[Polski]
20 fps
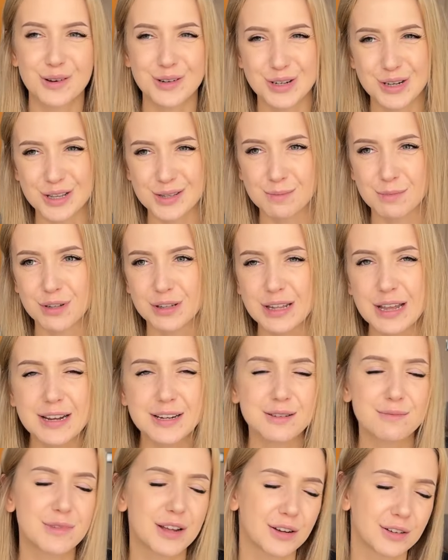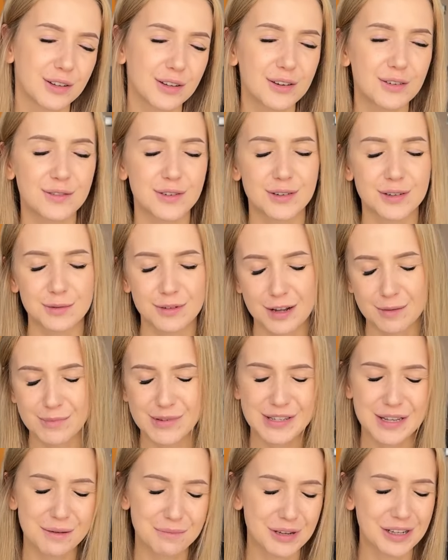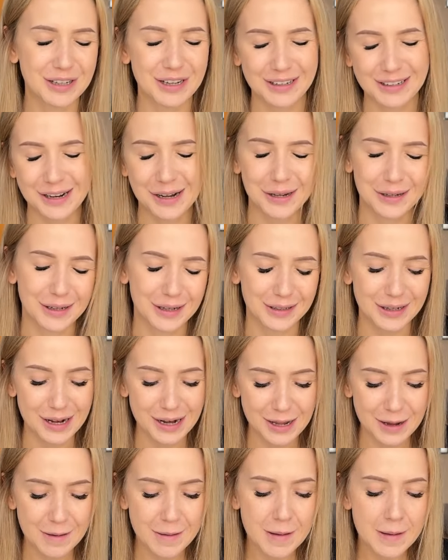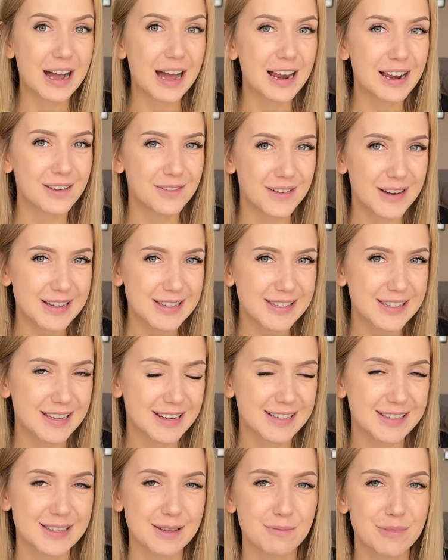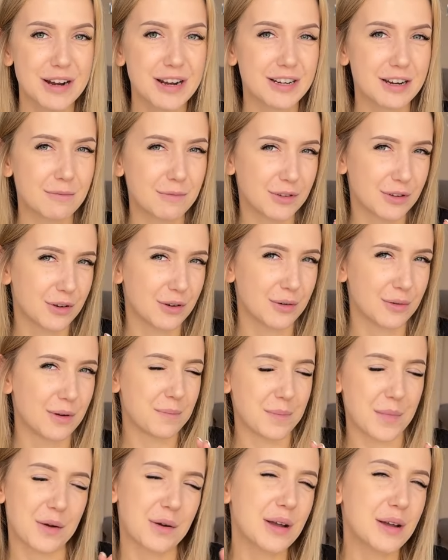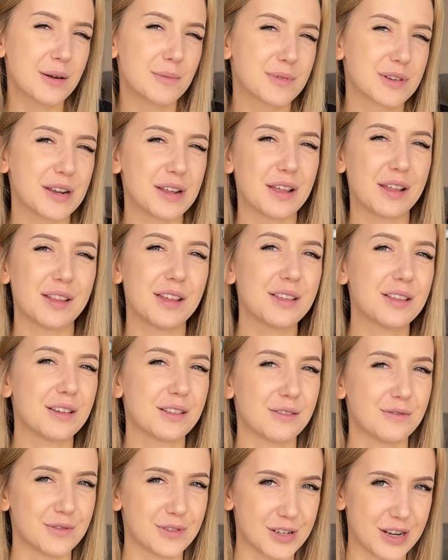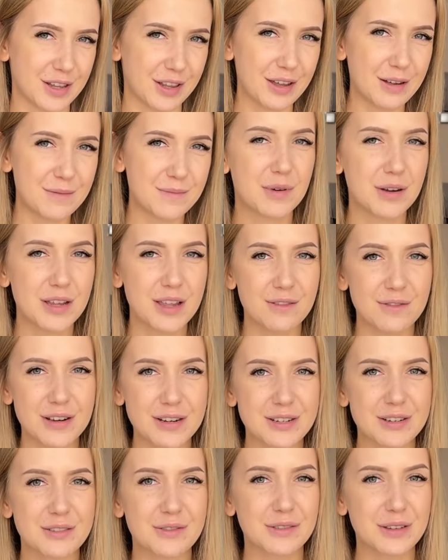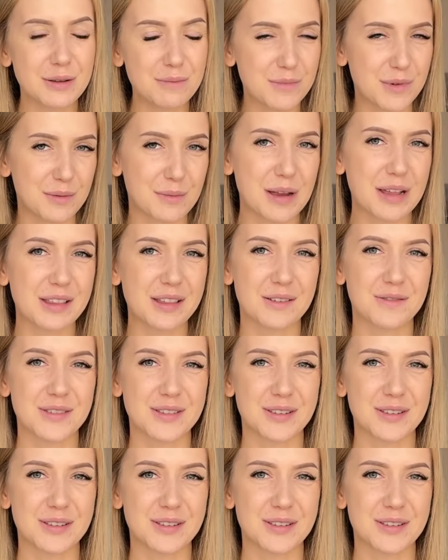łącznie z montażem, na gotowo, napisami itd., tak itd., tak ale Was teraz zapraszam do małego przeniesienia się w czasie, ponieważ w tym momencie